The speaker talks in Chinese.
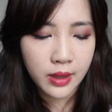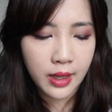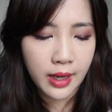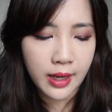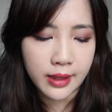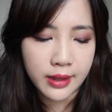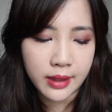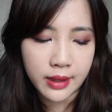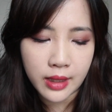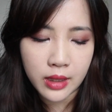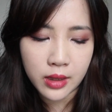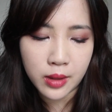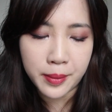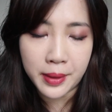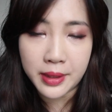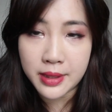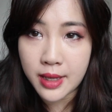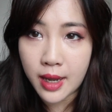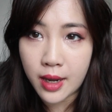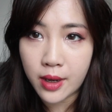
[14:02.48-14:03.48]
那给你
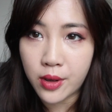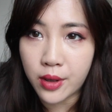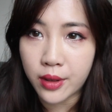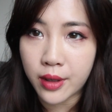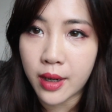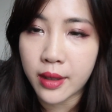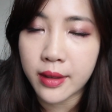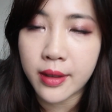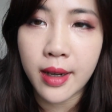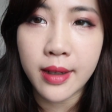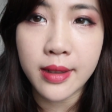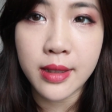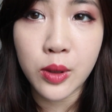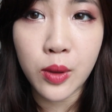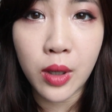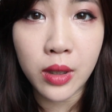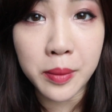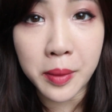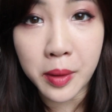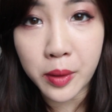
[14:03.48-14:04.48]
们参考看看，
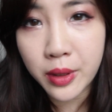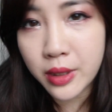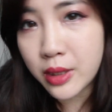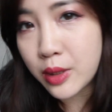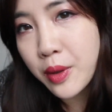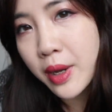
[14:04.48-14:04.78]
希望你们会